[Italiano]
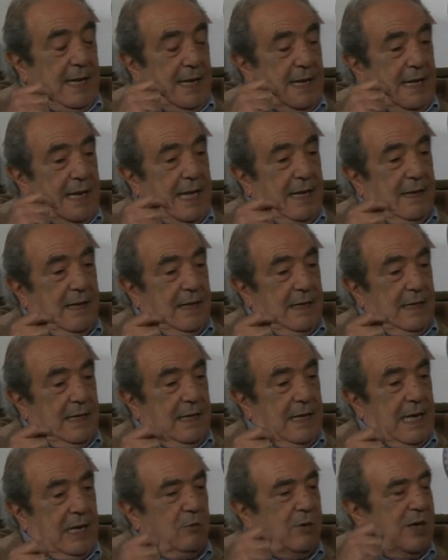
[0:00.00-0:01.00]
la,
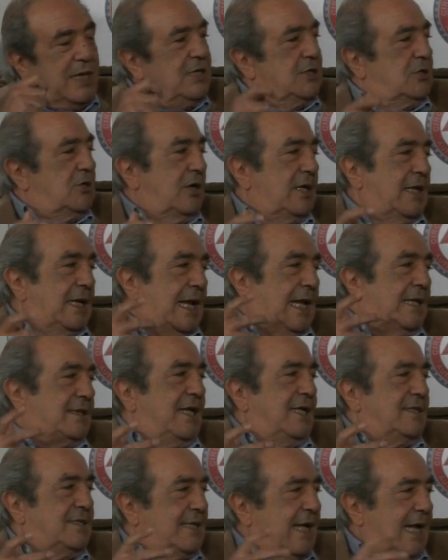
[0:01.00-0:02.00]
la, guarnizione della
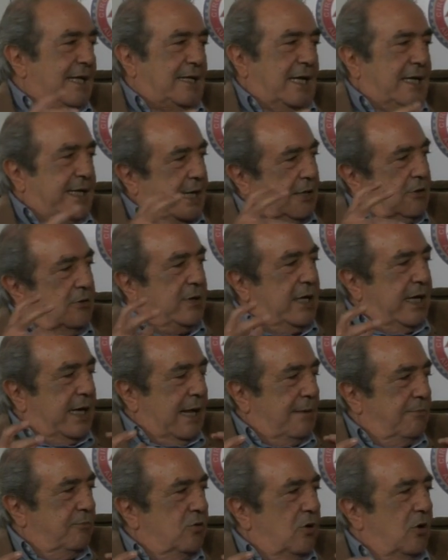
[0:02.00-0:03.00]
testata che non
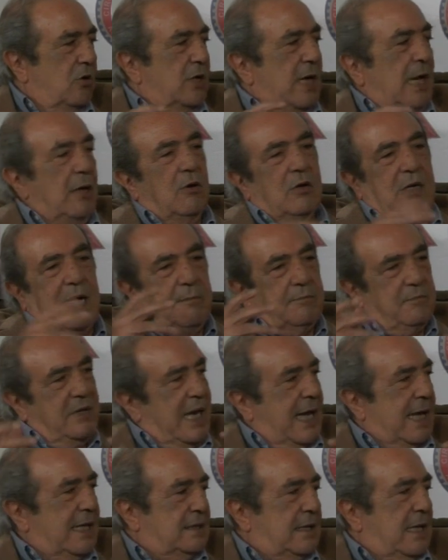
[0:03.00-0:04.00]
era buona, l'ho
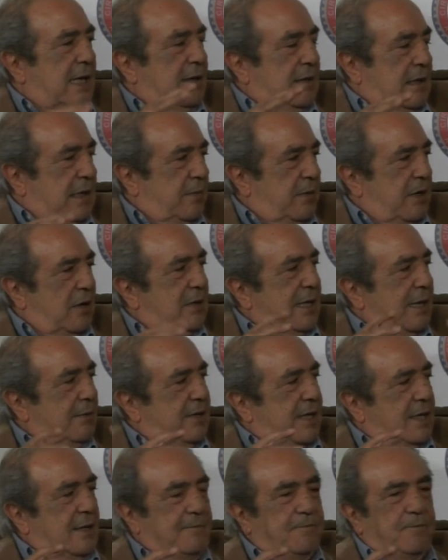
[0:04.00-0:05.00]
cambiata, l'abbiamo
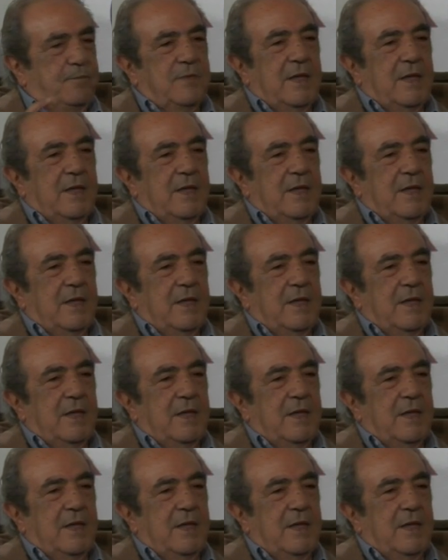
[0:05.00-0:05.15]
cambiata